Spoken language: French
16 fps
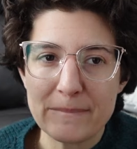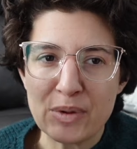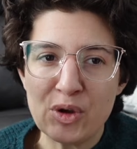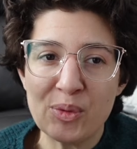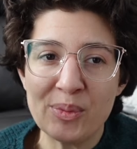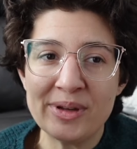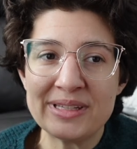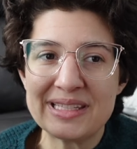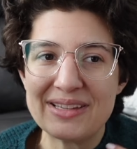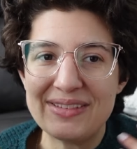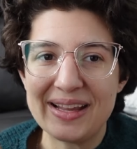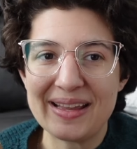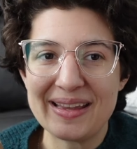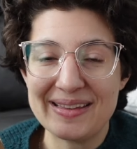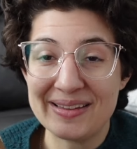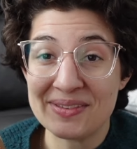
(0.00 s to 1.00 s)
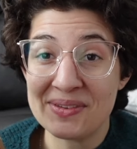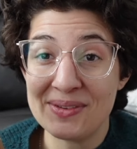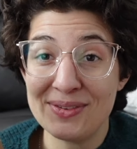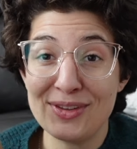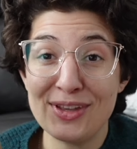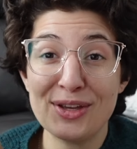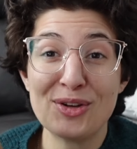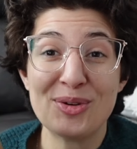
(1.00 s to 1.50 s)
comment est-ce qu'il va être
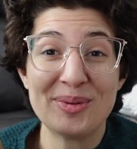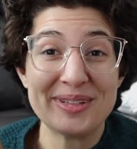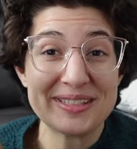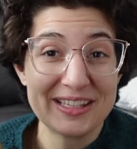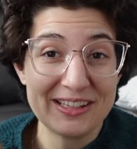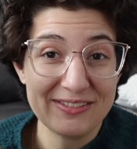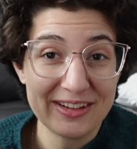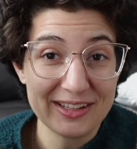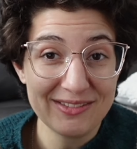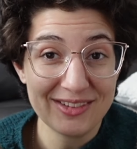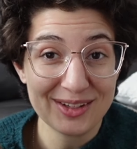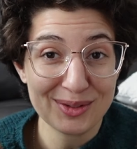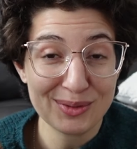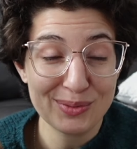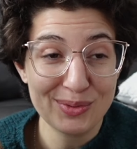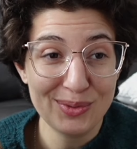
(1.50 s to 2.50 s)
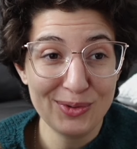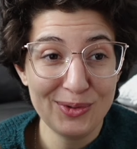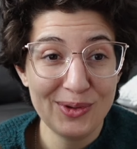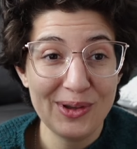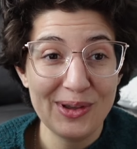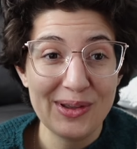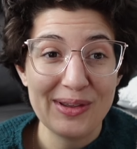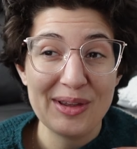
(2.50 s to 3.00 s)
identifié, comment est-ce qu'il va être vaincu.
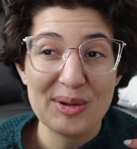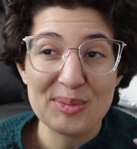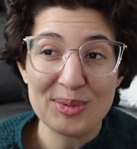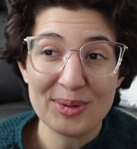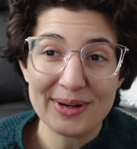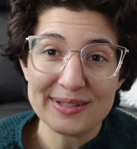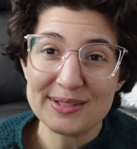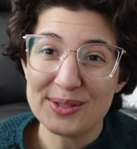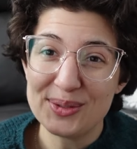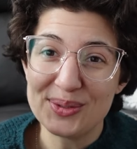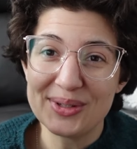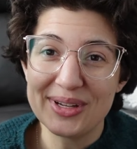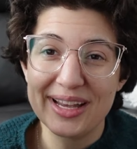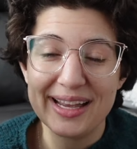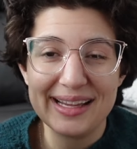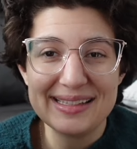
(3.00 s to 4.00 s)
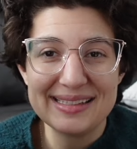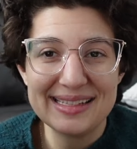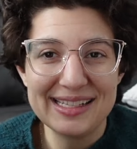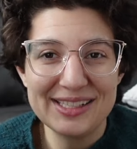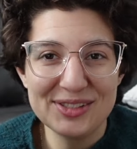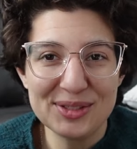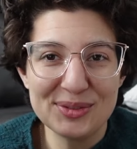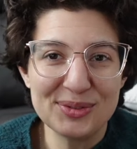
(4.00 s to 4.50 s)
Pour l'instant, l'ogresse et
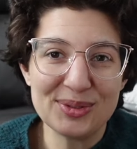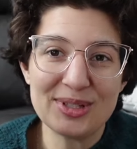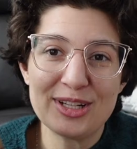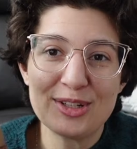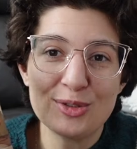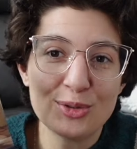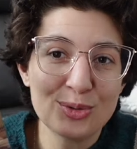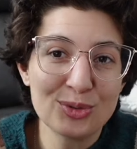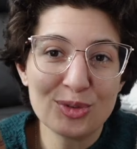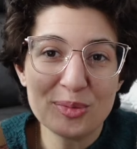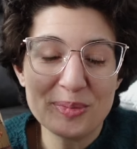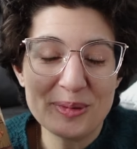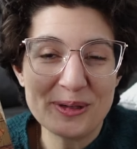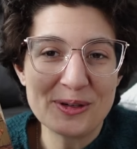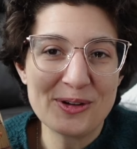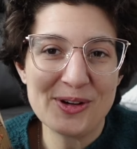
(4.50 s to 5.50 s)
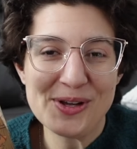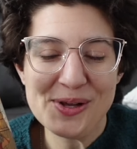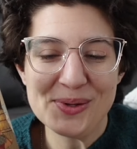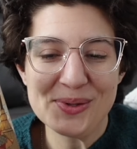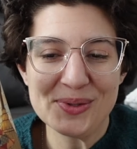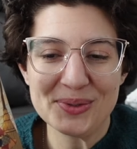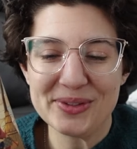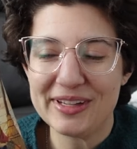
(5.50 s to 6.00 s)
les orphelins ne se sont pas encore
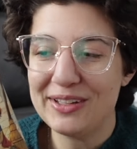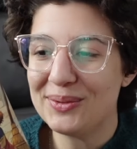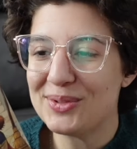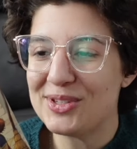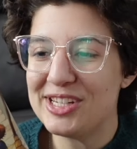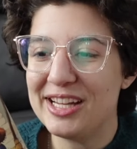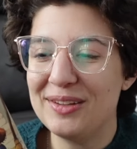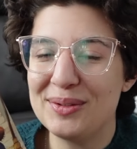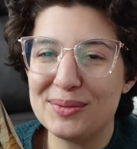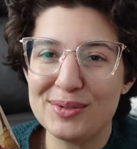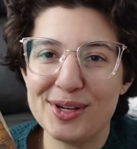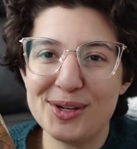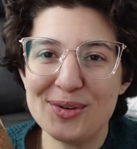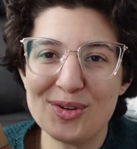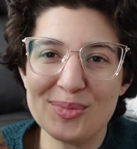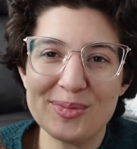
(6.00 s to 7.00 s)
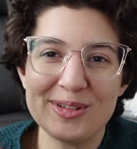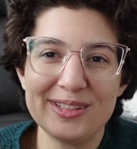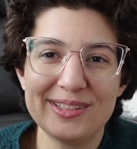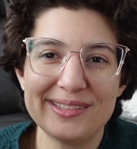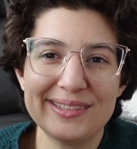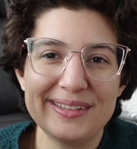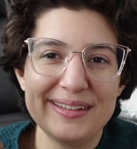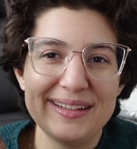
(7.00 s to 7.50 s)
rencontrés, donc j'ai hâte de voir
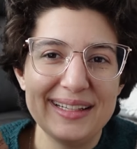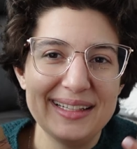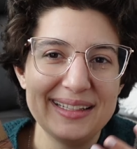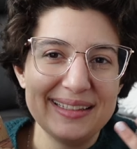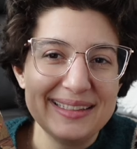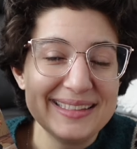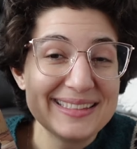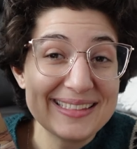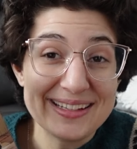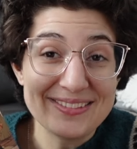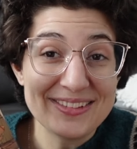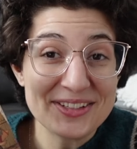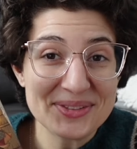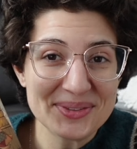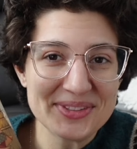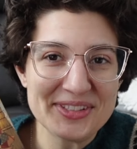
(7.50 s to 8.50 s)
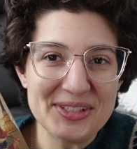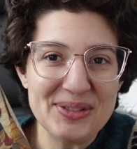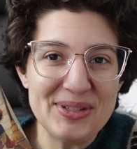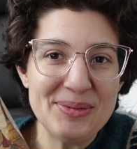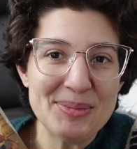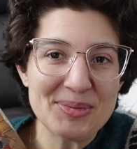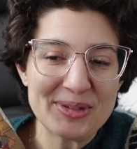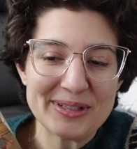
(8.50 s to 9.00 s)
comment ça va continuer,
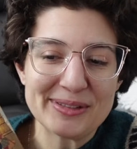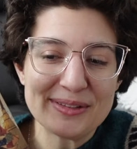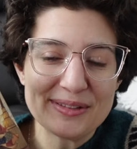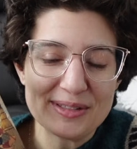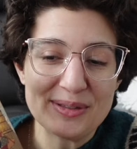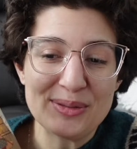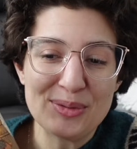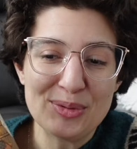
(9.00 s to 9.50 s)
mais pour l'instant, c'est une